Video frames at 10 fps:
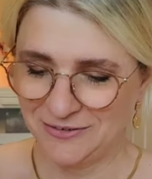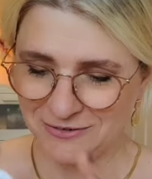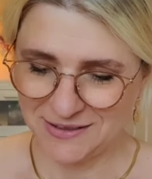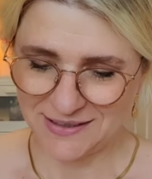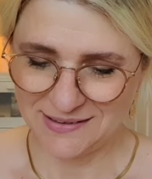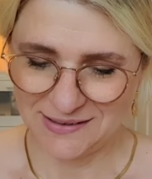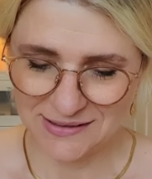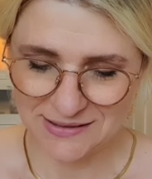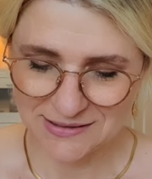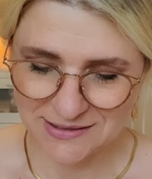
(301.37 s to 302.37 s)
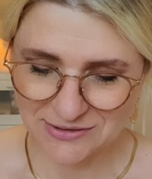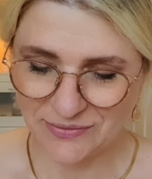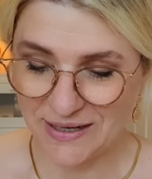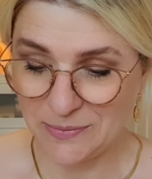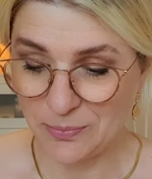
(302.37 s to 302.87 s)
Und das sind
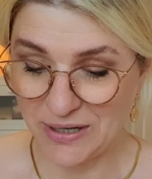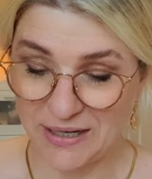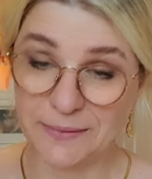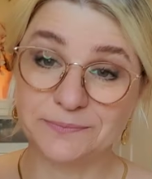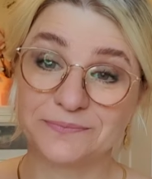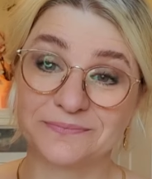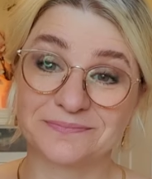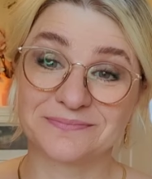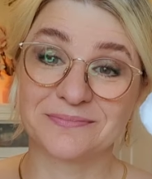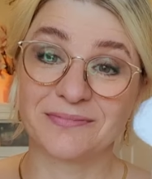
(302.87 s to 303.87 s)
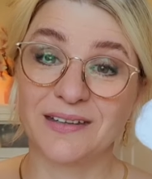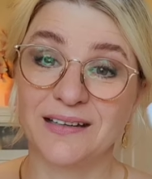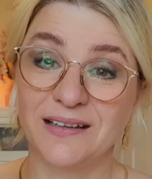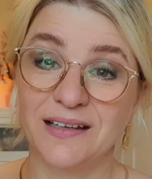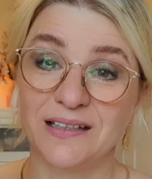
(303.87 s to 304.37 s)
zwei Paar.
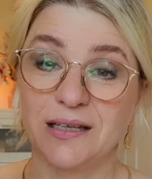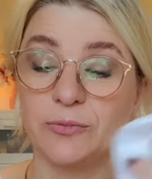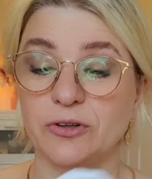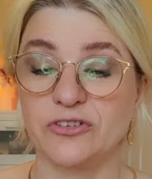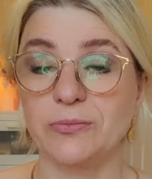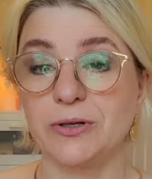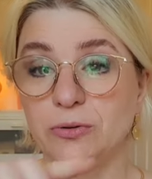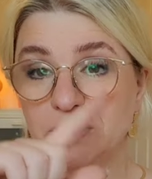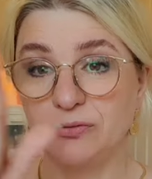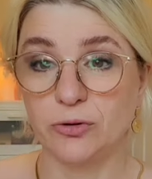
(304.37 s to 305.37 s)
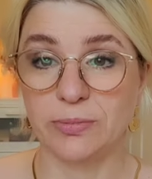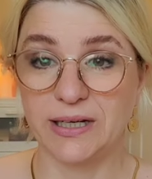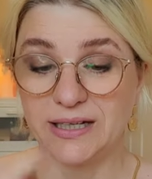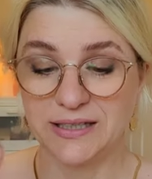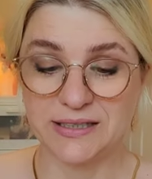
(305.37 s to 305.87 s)
Ich habe sonst immer nur die für
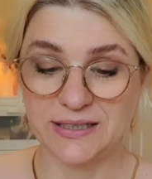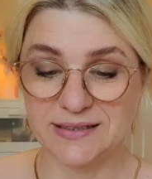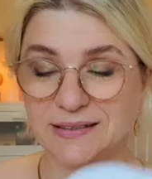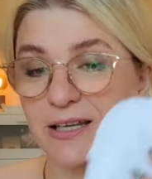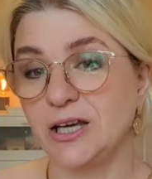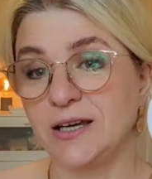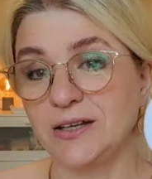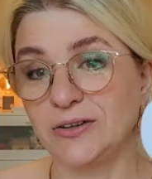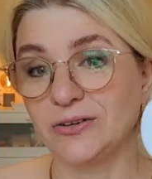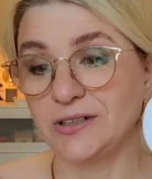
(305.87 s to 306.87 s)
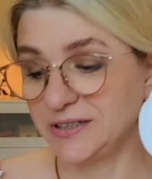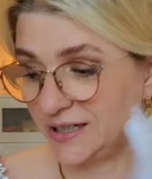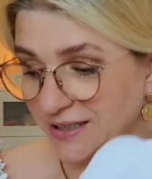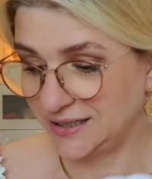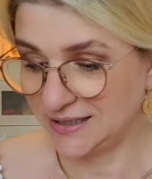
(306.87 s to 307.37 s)
Ballerinas. Solche
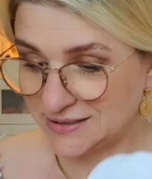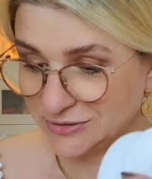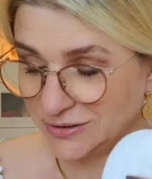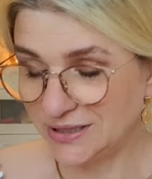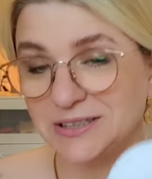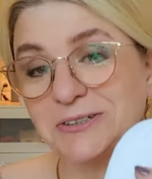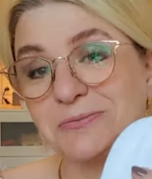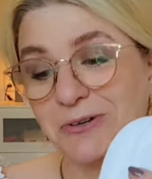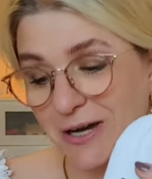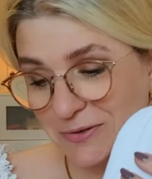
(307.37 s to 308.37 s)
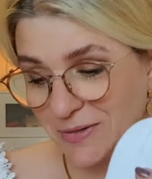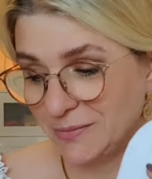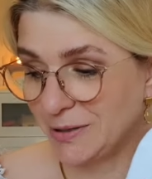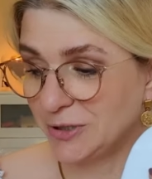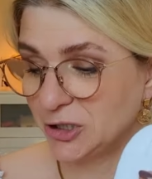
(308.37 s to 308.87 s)
hatte ich jetzt noch nicht. Habe ich mir
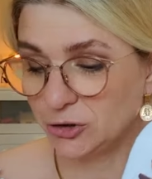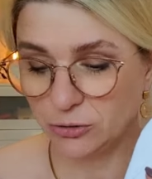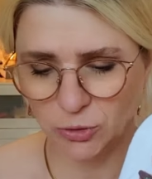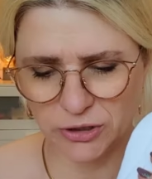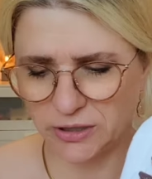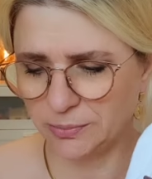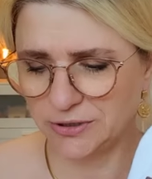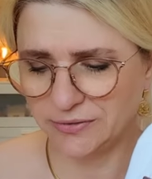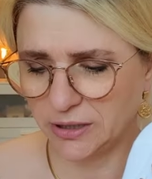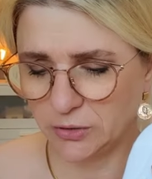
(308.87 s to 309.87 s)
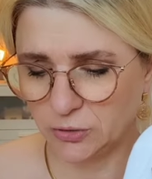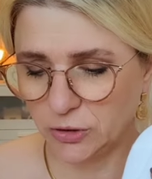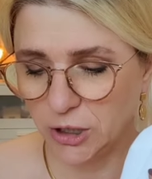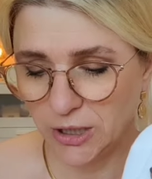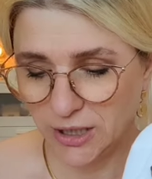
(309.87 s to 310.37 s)
einmal mitgenommen und ich glaube, die waren auch
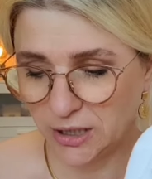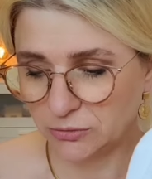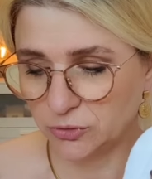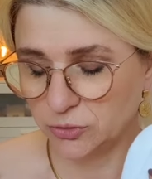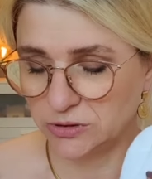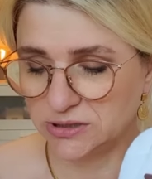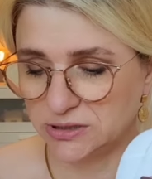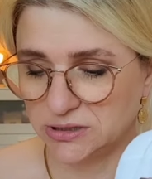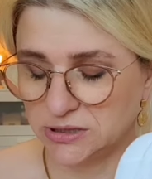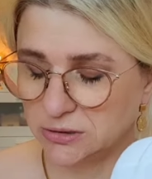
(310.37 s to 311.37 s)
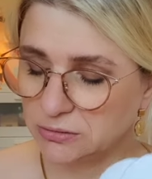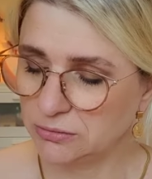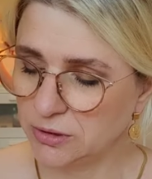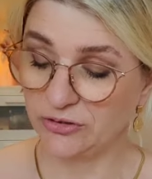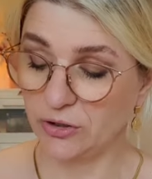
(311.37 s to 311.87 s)
günstig.
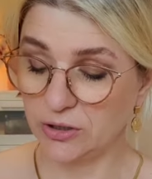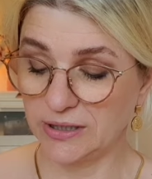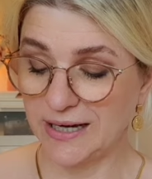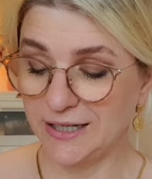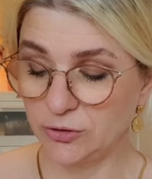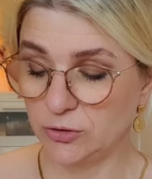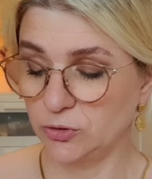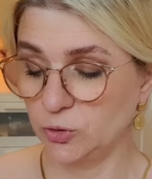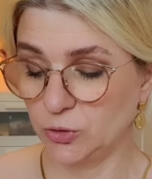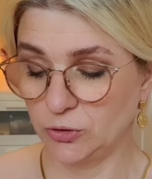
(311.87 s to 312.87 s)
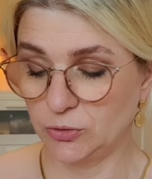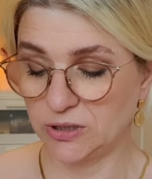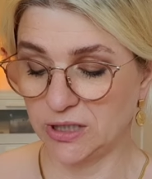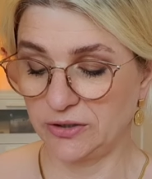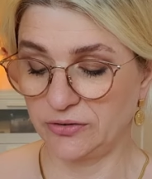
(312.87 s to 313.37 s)
Die Socken 1,39
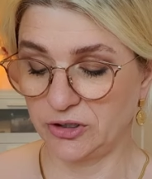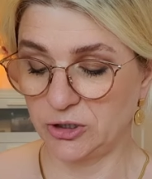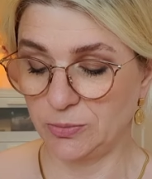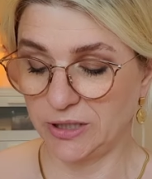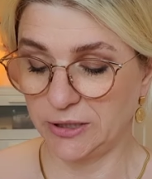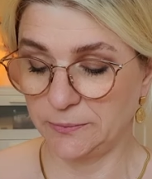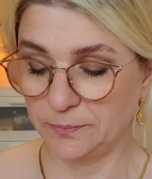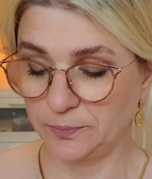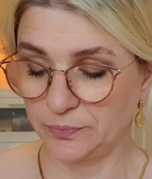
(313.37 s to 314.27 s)
Euro, die beiden.